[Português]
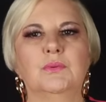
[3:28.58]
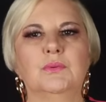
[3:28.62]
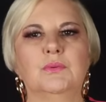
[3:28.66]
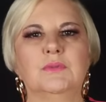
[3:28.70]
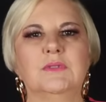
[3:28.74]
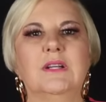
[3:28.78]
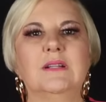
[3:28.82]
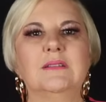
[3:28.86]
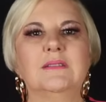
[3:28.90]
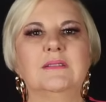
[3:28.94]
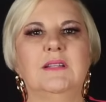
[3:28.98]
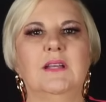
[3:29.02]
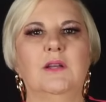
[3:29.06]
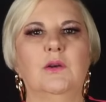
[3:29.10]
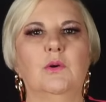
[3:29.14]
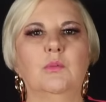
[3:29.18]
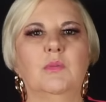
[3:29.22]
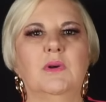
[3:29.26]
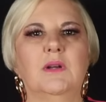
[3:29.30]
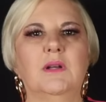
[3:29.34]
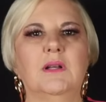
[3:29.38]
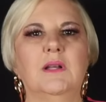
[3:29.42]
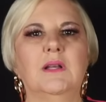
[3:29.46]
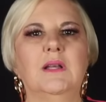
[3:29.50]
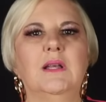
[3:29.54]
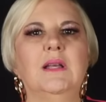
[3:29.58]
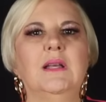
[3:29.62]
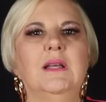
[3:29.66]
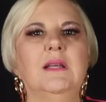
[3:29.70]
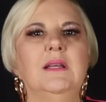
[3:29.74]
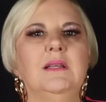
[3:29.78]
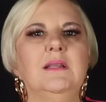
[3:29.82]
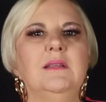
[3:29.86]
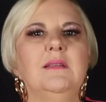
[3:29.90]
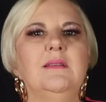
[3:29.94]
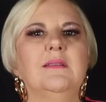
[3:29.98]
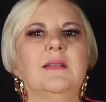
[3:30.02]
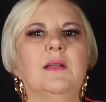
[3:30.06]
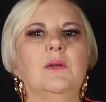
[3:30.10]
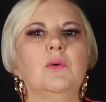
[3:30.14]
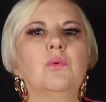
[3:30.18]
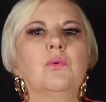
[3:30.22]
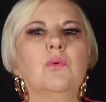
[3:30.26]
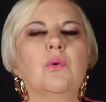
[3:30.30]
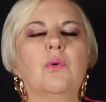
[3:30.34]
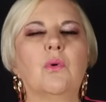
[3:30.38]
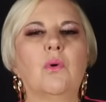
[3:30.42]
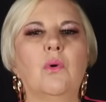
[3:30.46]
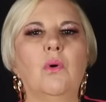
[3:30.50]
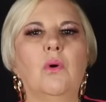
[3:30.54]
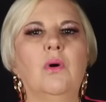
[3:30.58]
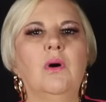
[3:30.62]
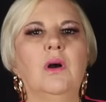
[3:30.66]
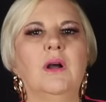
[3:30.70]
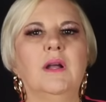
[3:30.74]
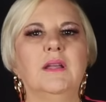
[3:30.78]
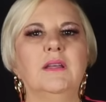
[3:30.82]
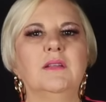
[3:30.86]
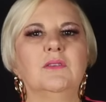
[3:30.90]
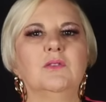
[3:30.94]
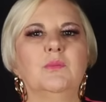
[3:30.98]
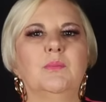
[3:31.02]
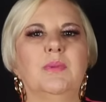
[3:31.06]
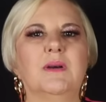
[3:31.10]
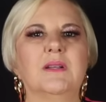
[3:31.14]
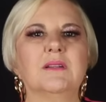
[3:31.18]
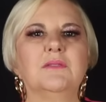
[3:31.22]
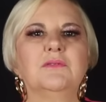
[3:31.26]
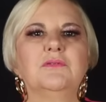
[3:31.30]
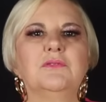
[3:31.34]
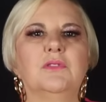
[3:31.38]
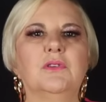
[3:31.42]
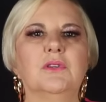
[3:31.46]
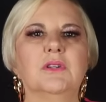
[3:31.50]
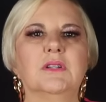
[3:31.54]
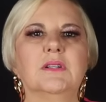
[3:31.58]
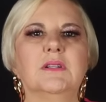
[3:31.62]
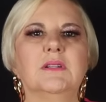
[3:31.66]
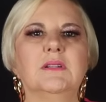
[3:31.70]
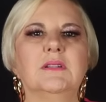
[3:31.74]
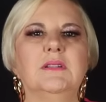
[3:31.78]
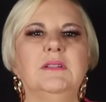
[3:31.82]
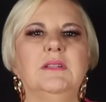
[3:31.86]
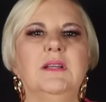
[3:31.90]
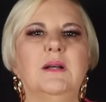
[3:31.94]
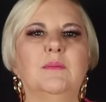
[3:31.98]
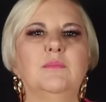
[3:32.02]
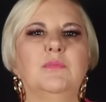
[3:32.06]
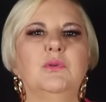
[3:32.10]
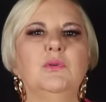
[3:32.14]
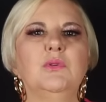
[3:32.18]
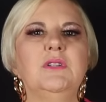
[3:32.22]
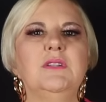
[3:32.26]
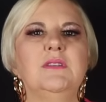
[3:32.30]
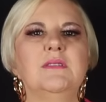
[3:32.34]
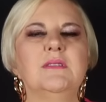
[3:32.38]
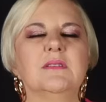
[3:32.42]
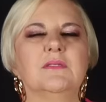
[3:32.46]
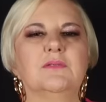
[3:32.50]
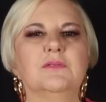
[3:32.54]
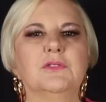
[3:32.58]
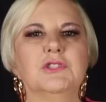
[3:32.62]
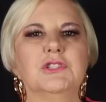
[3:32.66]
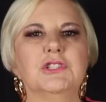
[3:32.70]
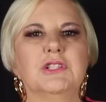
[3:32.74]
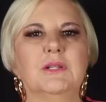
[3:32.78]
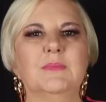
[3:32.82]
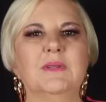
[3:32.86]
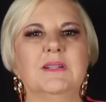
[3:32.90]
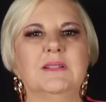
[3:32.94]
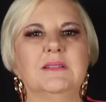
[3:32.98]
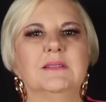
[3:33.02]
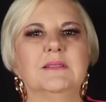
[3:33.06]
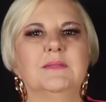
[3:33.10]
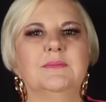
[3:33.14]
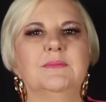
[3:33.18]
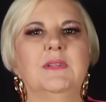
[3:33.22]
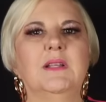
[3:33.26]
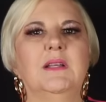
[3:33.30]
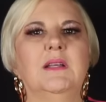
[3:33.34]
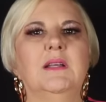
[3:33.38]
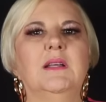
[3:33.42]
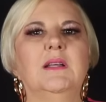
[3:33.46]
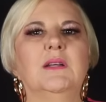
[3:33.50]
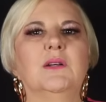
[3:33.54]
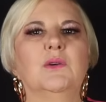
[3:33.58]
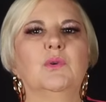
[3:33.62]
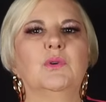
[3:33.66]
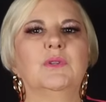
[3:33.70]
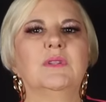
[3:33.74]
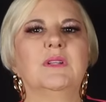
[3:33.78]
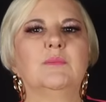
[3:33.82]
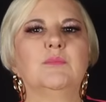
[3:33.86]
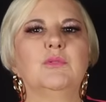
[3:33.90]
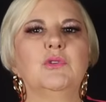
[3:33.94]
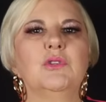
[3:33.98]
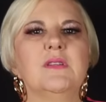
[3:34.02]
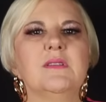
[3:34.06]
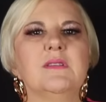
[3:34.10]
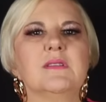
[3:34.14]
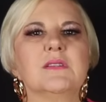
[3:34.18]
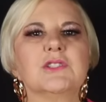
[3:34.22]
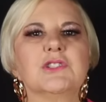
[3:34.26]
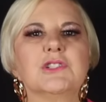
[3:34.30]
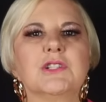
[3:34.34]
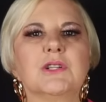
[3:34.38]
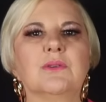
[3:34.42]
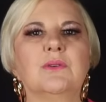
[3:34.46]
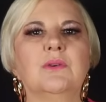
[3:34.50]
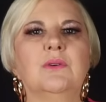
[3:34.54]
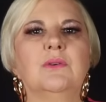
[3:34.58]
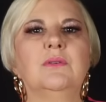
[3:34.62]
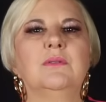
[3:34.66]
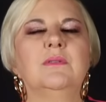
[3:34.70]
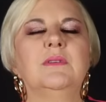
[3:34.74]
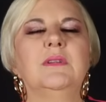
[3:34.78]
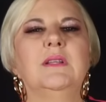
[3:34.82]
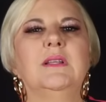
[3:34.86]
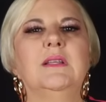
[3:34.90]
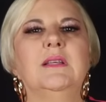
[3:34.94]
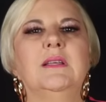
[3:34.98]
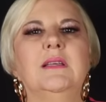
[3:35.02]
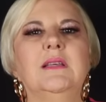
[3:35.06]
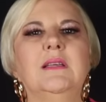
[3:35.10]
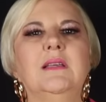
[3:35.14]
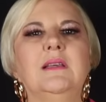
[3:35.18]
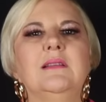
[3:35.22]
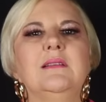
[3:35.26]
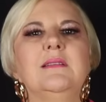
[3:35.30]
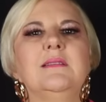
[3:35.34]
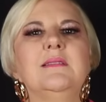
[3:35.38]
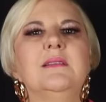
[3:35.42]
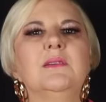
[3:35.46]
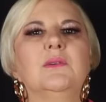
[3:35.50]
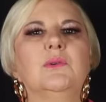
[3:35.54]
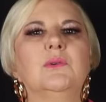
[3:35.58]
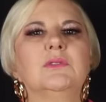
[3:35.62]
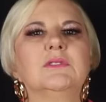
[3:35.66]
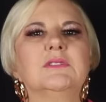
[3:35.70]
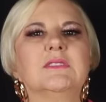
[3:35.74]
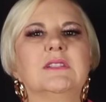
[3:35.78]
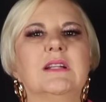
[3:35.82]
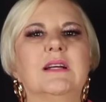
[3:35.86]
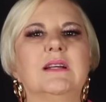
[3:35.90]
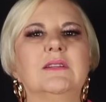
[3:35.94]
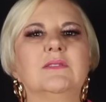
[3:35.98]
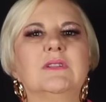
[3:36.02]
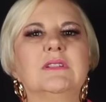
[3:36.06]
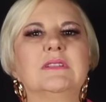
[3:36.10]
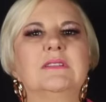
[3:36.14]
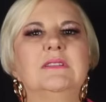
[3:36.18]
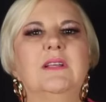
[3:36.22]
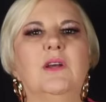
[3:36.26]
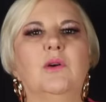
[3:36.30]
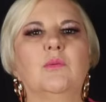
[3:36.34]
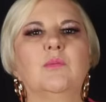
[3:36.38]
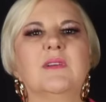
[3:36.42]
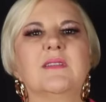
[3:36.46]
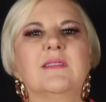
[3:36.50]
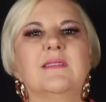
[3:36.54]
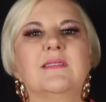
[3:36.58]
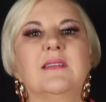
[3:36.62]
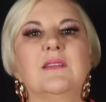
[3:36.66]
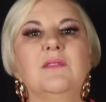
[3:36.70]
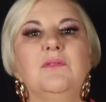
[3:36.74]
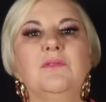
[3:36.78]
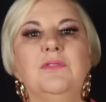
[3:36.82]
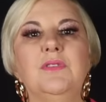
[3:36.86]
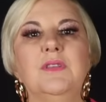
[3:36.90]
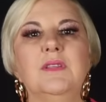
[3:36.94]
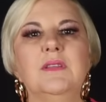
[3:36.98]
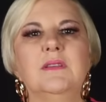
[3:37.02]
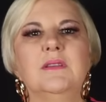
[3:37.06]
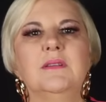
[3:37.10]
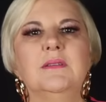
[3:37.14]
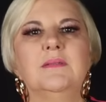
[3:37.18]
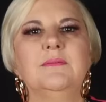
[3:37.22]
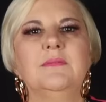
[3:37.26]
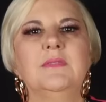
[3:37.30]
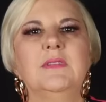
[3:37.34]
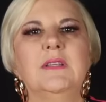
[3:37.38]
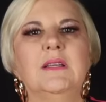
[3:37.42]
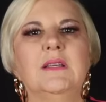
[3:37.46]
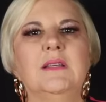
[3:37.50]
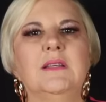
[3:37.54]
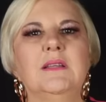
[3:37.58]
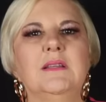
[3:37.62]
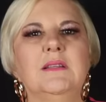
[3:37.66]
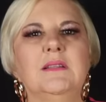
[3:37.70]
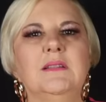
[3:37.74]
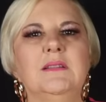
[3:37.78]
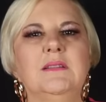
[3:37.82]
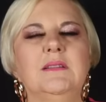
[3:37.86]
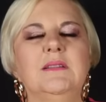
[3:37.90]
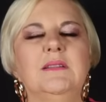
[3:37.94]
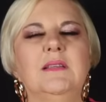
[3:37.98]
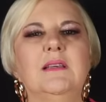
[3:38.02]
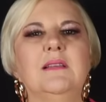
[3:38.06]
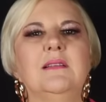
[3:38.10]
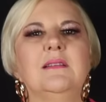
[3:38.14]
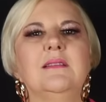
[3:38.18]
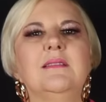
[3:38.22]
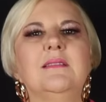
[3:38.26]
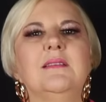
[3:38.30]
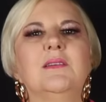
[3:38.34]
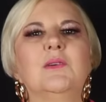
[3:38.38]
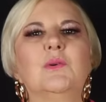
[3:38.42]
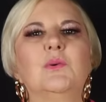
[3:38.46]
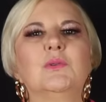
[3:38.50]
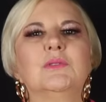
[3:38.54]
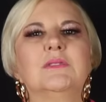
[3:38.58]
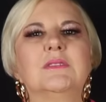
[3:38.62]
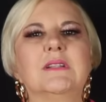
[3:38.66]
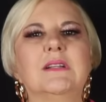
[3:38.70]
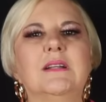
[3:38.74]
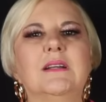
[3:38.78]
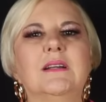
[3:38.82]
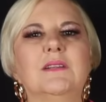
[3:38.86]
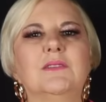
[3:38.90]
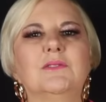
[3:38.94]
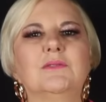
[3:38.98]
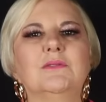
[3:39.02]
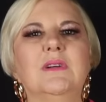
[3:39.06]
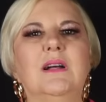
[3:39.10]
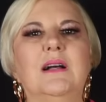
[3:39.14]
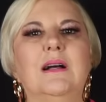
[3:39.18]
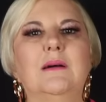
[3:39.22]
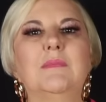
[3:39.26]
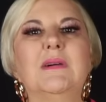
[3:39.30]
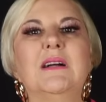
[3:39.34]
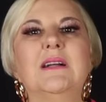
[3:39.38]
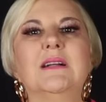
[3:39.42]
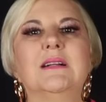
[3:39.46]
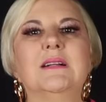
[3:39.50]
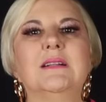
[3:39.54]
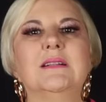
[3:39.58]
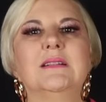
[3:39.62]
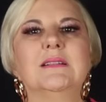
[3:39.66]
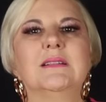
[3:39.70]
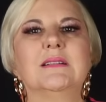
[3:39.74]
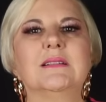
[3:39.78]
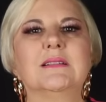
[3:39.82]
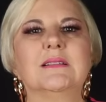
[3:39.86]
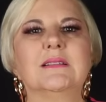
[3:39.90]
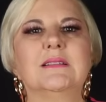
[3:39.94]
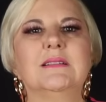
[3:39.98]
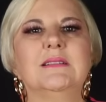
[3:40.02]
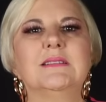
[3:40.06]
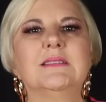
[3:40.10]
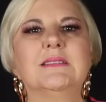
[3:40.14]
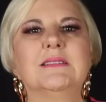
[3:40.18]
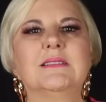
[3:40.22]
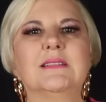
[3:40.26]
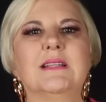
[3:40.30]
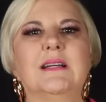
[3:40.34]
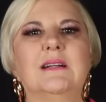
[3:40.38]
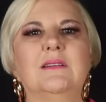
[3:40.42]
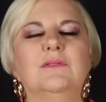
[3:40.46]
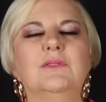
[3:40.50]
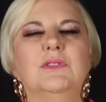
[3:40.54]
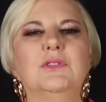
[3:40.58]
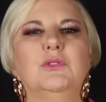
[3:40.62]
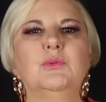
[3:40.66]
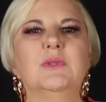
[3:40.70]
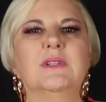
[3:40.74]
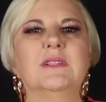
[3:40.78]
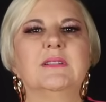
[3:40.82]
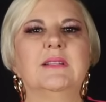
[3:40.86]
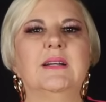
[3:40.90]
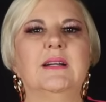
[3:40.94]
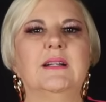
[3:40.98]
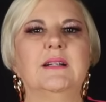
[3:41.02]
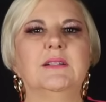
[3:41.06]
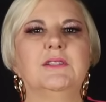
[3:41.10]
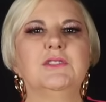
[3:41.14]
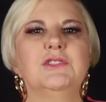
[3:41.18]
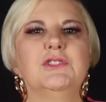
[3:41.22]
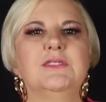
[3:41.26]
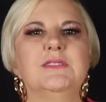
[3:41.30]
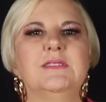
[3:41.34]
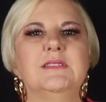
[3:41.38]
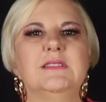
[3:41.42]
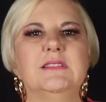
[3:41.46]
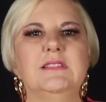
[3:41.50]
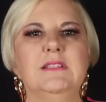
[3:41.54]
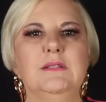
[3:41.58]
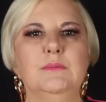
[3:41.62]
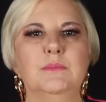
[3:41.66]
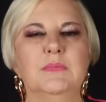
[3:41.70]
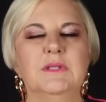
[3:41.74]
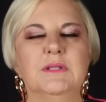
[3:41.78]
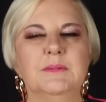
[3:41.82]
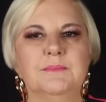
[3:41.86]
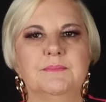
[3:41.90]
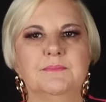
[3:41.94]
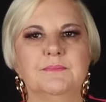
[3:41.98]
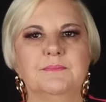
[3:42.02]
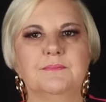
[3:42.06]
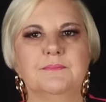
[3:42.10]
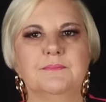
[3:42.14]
da Telma e saiu correndo para fora e a polícia foi chamada. Quando a polícia chegou, eles encontraram a Telma sem vida e eles encontraram a Macana que estava no andar de cima,